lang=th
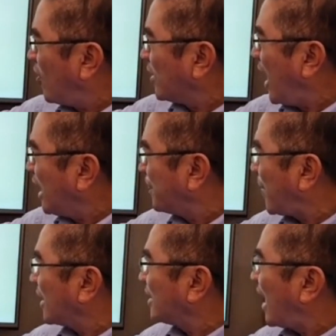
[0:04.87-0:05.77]

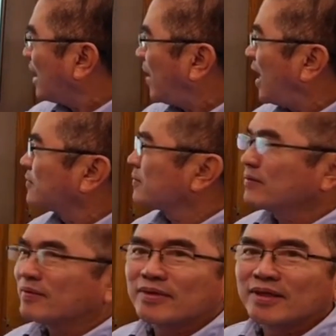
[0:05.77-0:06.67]
55,458 ล้านบาท
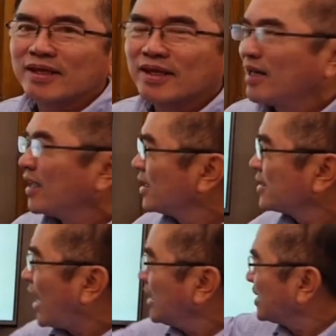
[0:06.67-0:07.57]

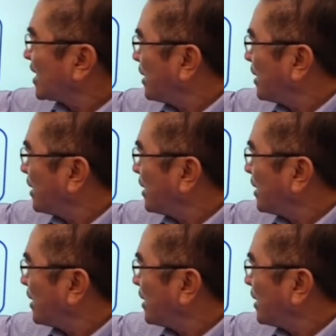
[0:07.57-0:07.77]
สายอีสานป